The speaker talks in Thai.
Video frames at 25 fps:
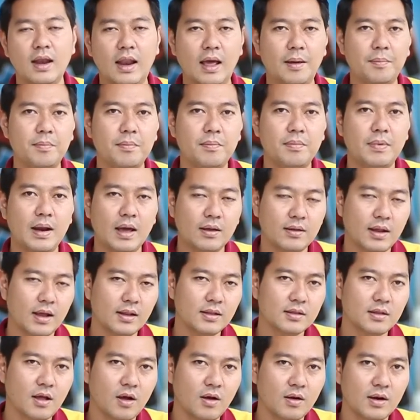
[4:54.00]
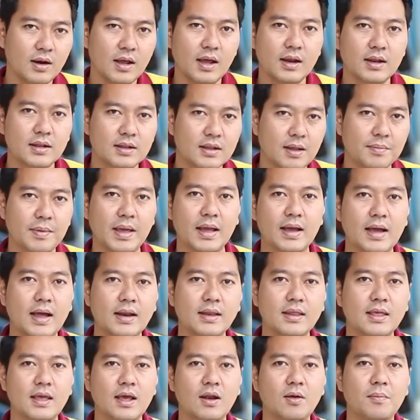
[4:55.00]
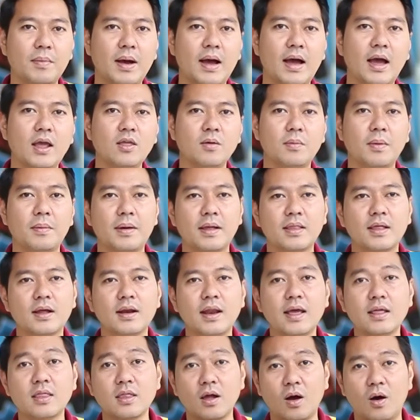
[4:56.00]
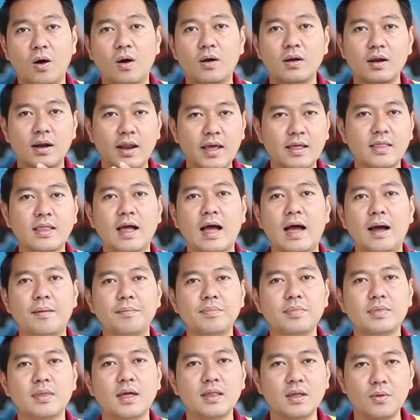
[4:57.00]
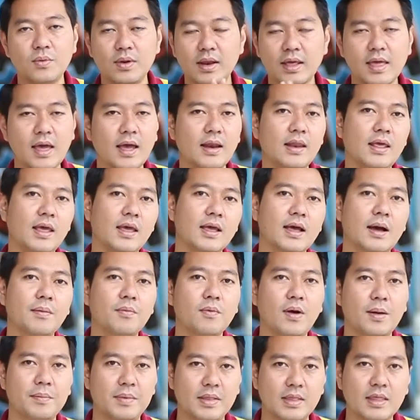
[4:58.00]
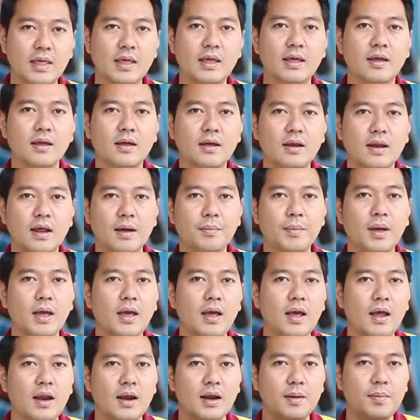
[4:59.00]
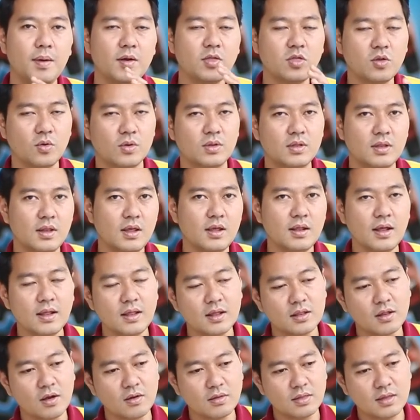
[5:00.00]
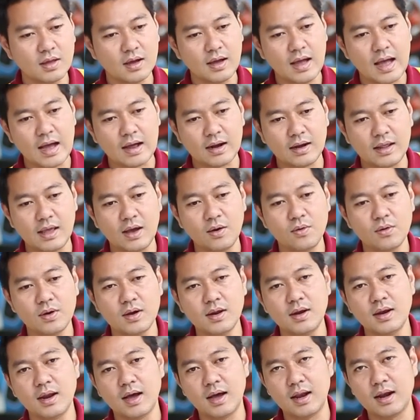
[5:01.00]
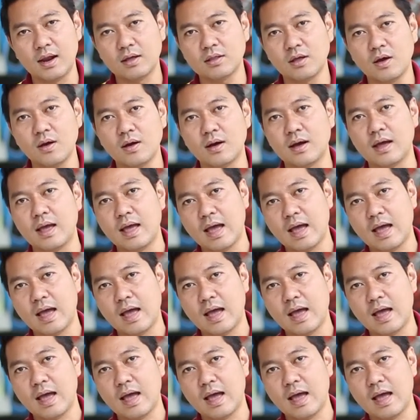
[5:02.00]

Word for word: นะครับ แล้วท่านต้องเลื่อนตำแหน่งคันเกียร์ลงมาให้อยู่ประมาณสักเลข 2 หรือเลข 3 ท่านจะวิ่งได้แค่นี้เองครับความเป็นจริงนะครับ หรือบางจุดที่ท่านจะต้องเจอหักเลี้ยวขึ้นเนิน แล้วต้อง